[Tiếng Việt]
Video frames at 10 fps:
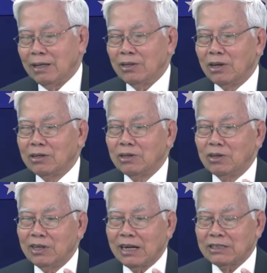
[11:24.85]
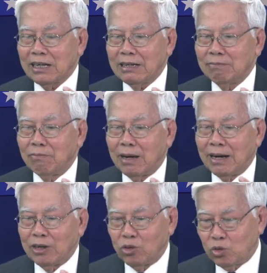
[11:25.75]
những người da trắng mà
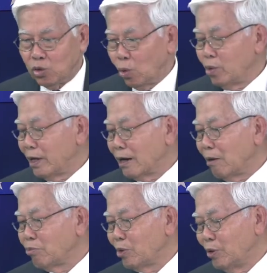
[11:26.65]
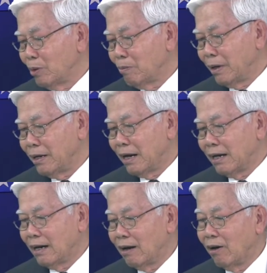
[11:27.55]
chủ nhân ông của nước Mỹ
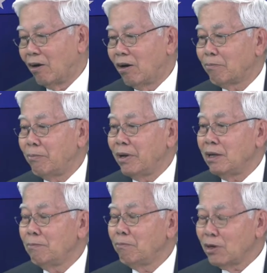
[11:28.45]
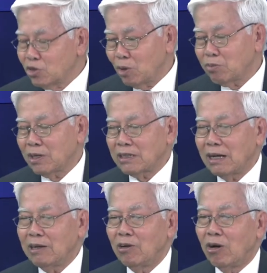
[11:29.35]
này là họ bị bức xúc là tại
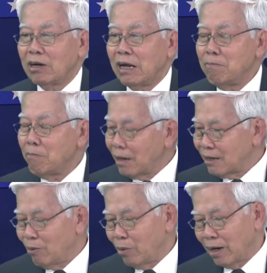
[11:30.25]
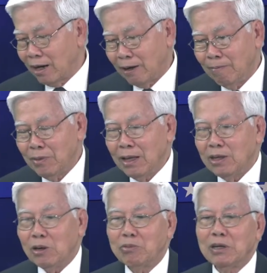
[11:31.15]
vì họ lại mất cái quyền lợi
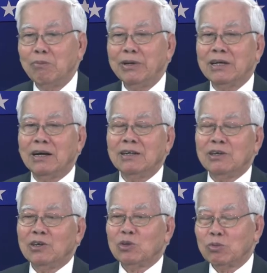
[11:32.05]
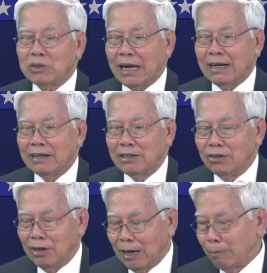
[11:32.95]
giống như bây giờ chúng ta là
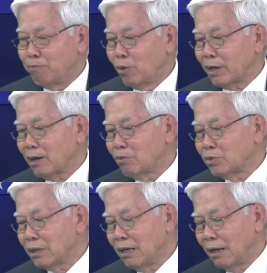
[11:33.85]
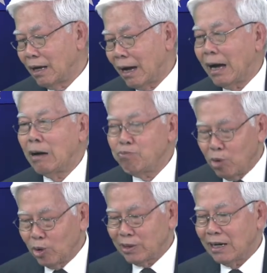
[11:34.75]
người lập một cái công ty
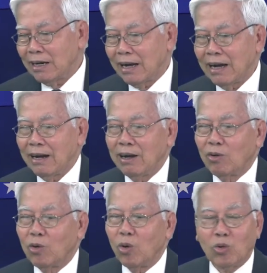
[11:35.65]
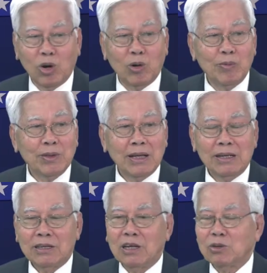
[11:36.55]
Apple chẳng hay là Google
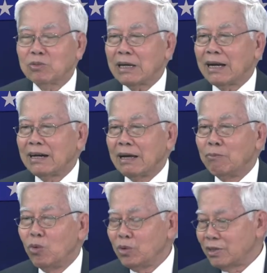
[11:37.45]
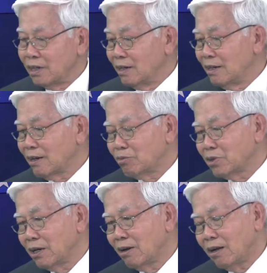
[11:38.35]
thì chúng ta là muốn giữ cái công
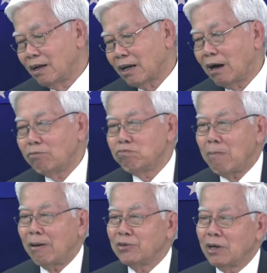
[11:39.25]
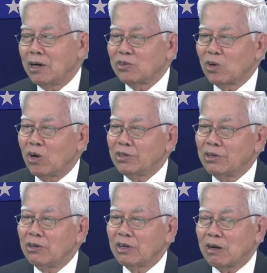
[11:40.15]
ty đó không bao giờ cho những
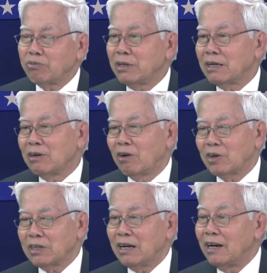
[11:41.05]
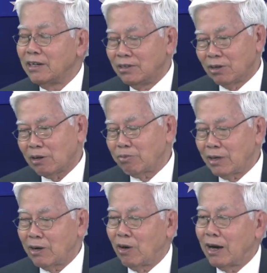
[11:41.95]
người công nhân họ có thể lên được công
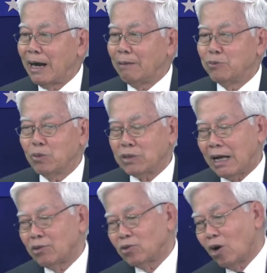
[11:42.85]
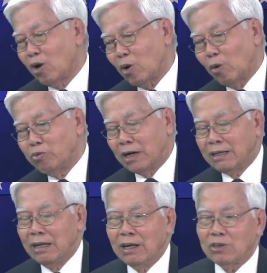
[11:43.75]
nhân họ làm chúng ta cho cổ phần
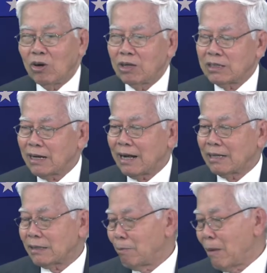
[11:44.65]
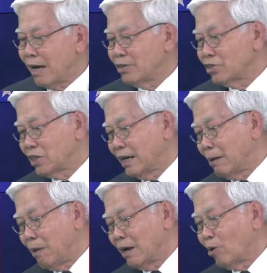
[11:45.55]
cho tất cả ta bán xe
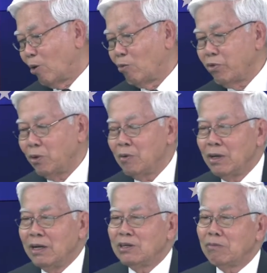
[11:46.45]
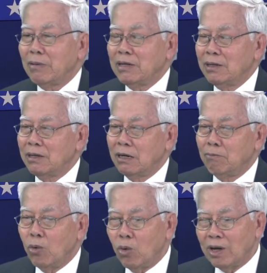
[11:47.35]
bán cổ phiếu nhưng mà những người
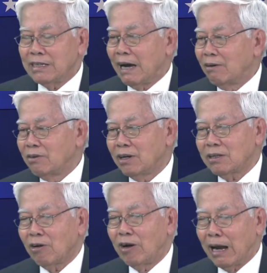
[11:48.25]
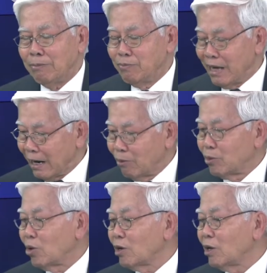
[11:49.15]
mua vào đó họ làm giàu
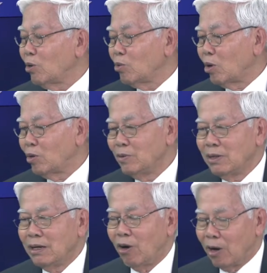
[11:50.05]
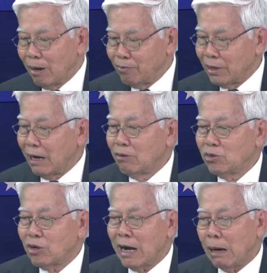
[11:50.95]
cho cái Google họ làm giàu
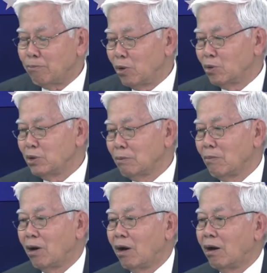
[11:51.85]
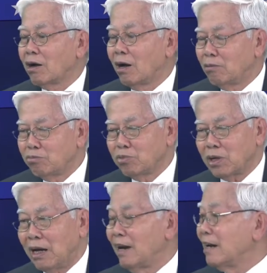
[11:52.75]
cho cái Apple nhưng mà họ không
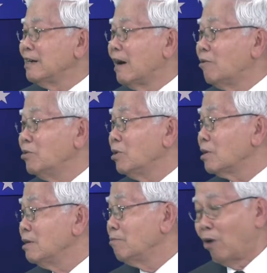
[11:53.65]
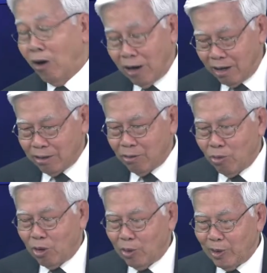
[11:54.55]
thể lãnh đạo được họ
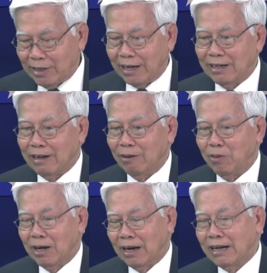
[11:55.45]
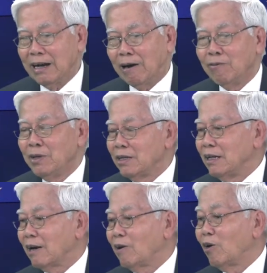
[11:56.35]
cua nó giành cái quyền lãnh đạo
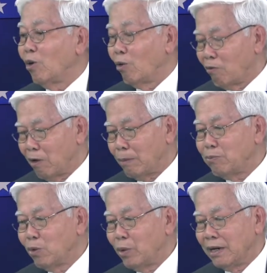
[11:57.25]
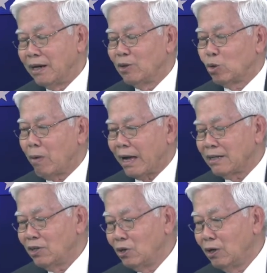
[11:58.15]
thì cái đó luật pháp nó quy định tôi
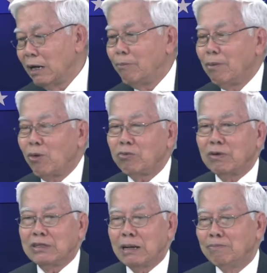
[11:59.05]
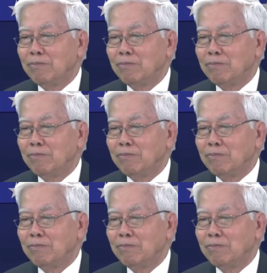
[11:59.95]
bán dưới 51 phần trăm